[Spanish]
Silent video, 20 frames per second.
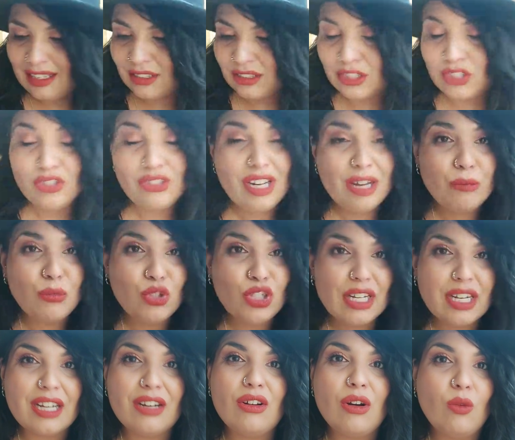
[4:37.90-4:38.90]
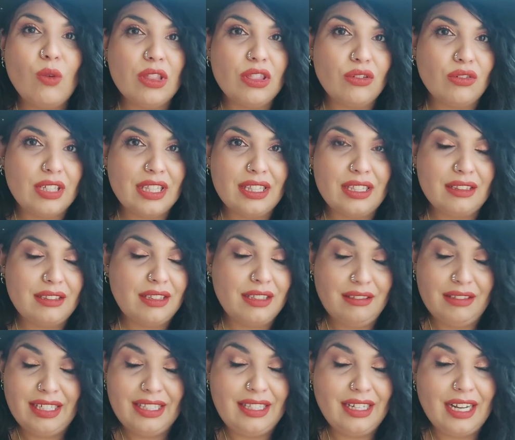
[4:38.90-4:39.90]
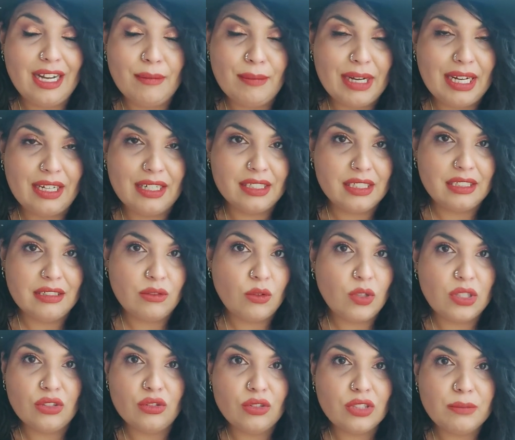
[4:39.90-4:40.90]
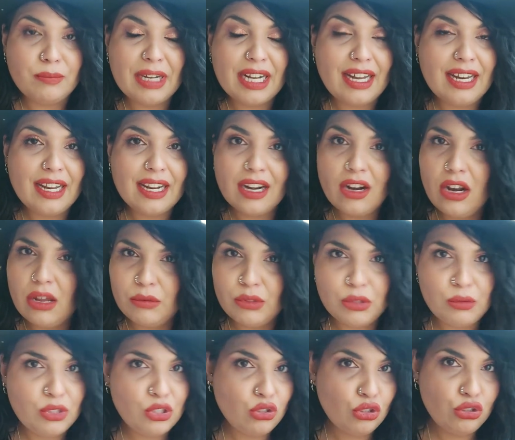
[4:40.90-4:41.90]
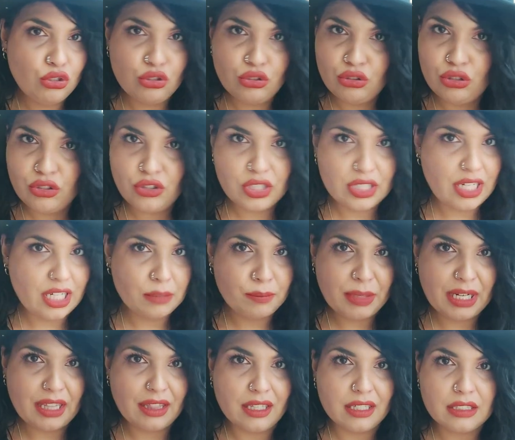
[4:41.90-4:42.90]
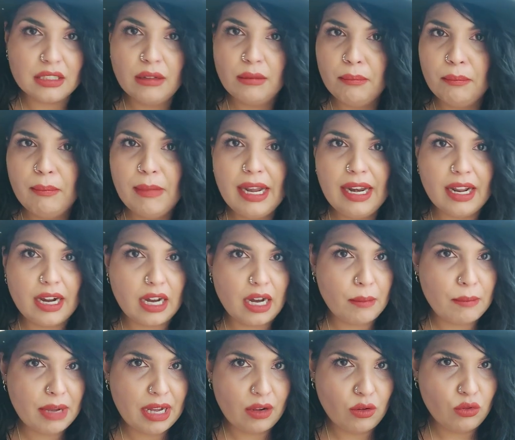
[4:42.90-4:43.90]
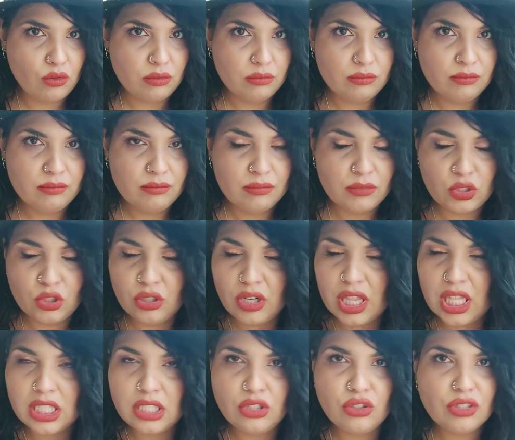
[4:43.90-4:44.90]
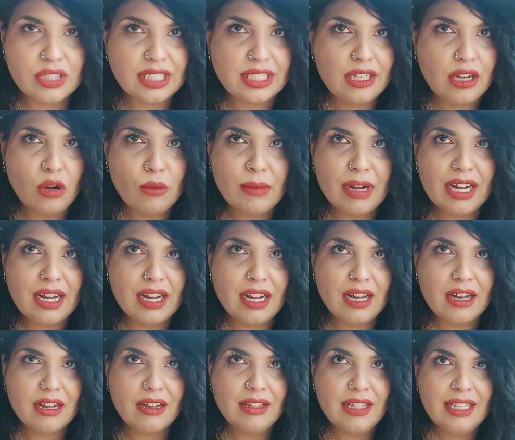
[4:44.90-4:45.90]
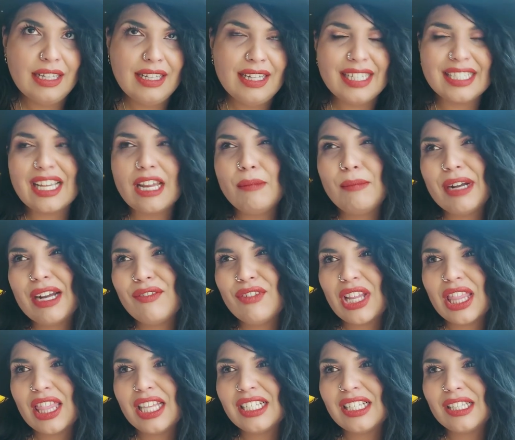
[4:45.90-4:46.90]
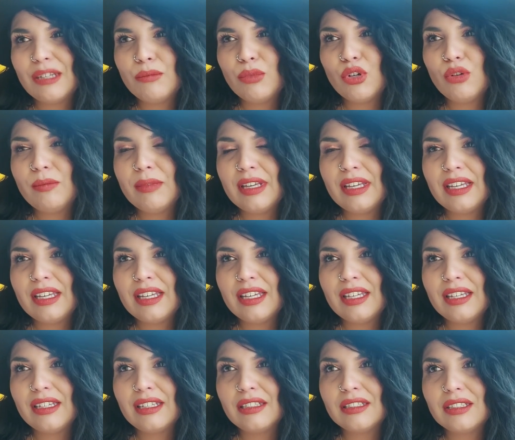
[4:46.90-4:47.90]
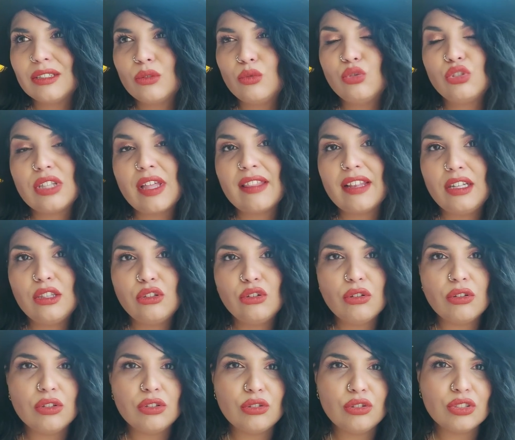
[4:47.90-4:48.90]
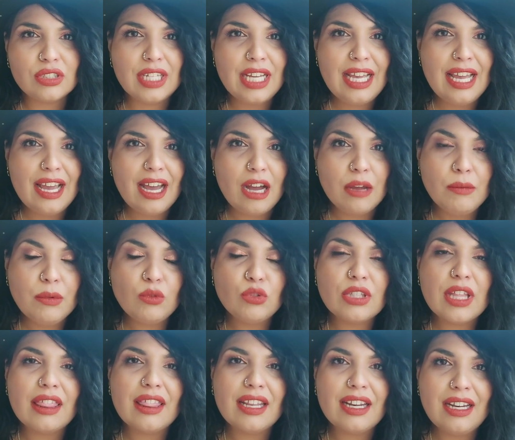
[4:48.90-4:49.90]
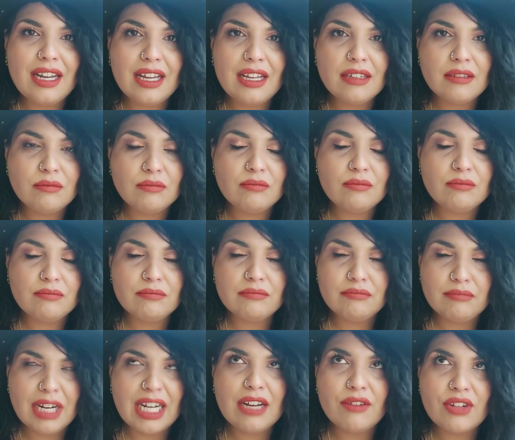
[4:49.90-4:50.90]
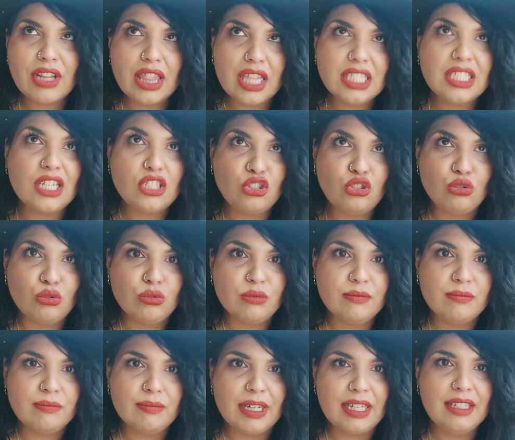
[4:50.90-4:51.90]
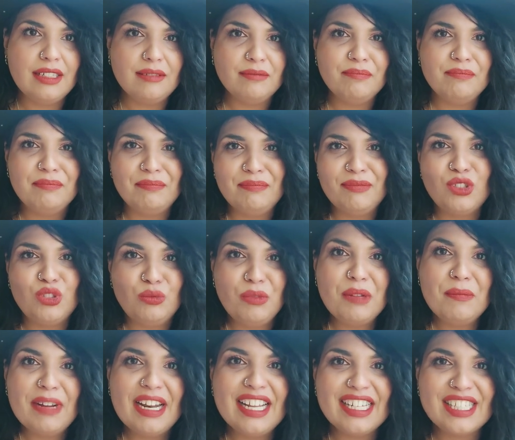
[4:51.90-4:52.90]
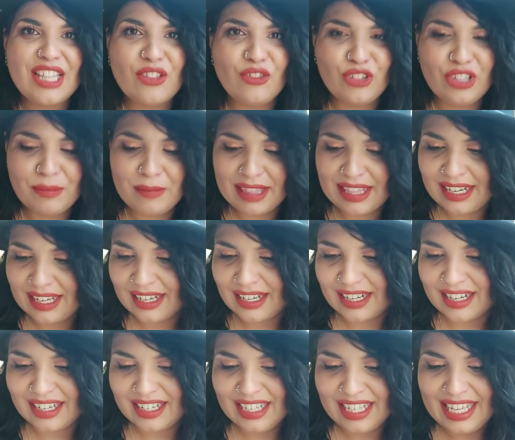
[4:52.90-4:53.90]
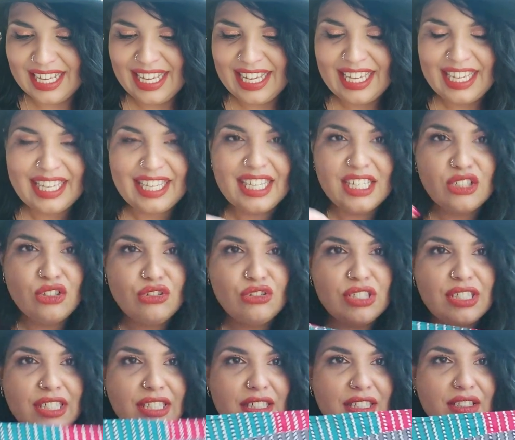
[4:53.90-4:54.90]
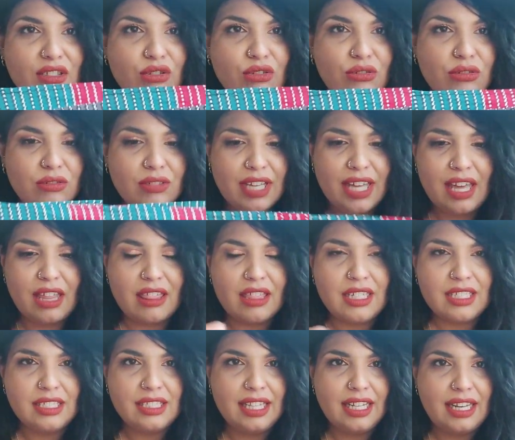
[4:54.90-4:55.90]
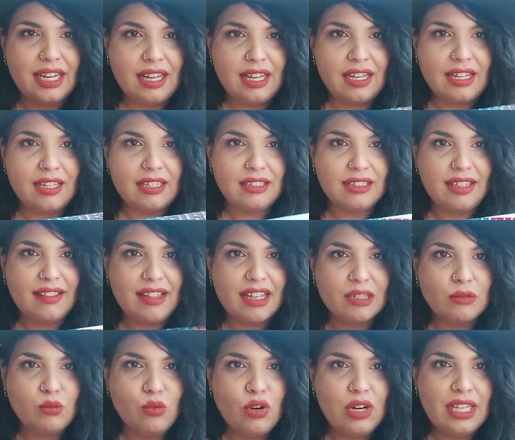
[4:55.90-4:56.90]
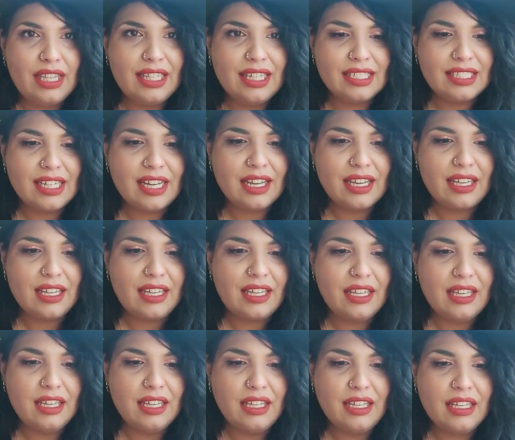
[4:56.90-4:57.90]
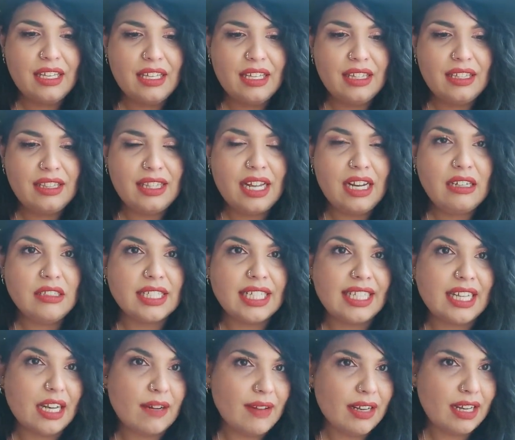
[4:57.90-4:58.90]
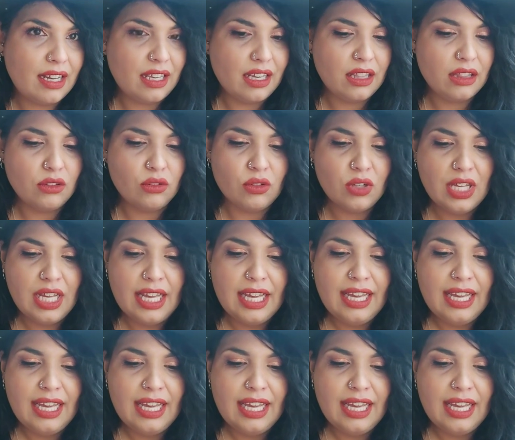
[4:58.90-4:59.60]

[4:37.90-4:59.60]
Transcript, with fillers: Yo en la muñeca no aguanto que, que tenga mangas. Cuando es manga larga, lo habéis visto en todas las prendas. Me la remango. Yo necesito que sea un manga... Es que la manga francesa tampoco me gusta del todo, entonces a mí me gusta hacerla manga francesa yo, ¿vale? Subírmela hasta donde me dé la gana. Y esto sí, esto ¿qué haces? Te la te das vueltas aquí y tal, se te acaba cayendo.